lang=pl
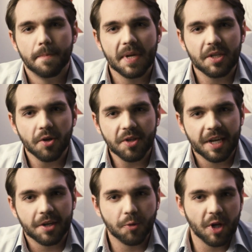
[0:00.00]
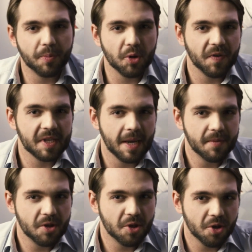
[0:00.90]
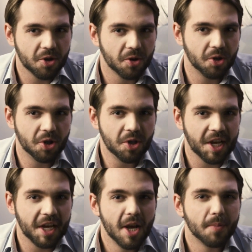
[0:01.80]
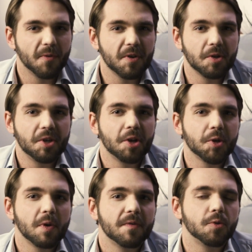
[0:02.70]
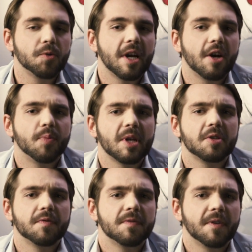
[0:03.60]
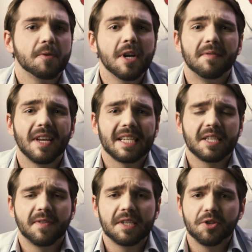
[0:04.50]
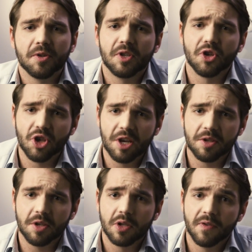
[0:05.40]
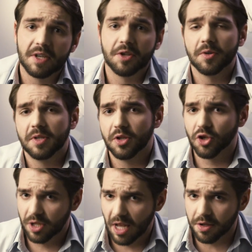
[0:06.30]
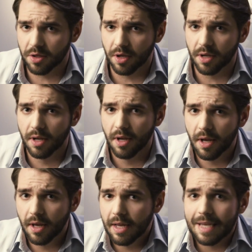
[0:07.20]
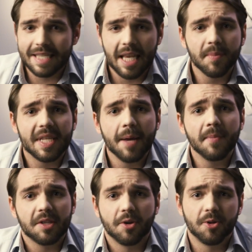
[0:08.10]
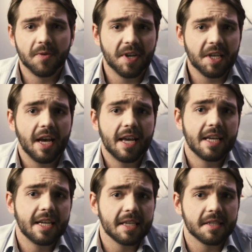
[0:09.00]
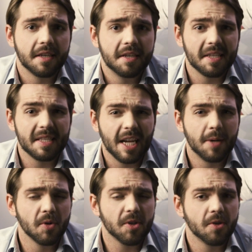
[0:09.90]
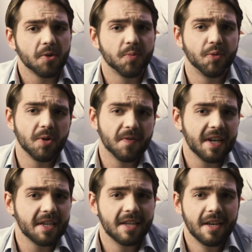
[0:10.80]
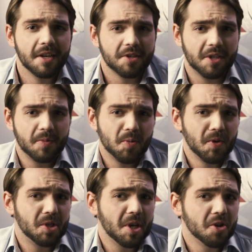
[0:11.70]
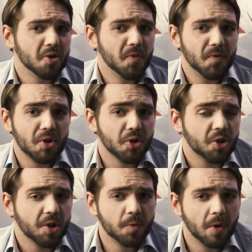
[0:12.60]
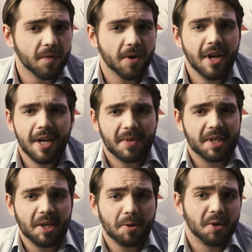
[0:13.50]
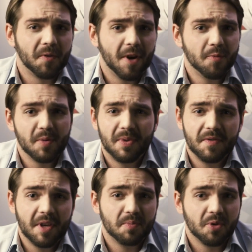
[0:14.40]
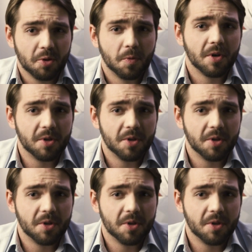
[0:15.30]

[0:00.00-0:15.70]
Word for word: Metodę, której poświęcamy dzisiejszy odcinek, profesor Jarosław Duda opracowywał w latach 2006-2013. Sam temat kodowania ENS jest tak mocno rozbudowany, że gdybyśmy chcieli omówić go szczegółowo, materiał trwałby pewnie przeszło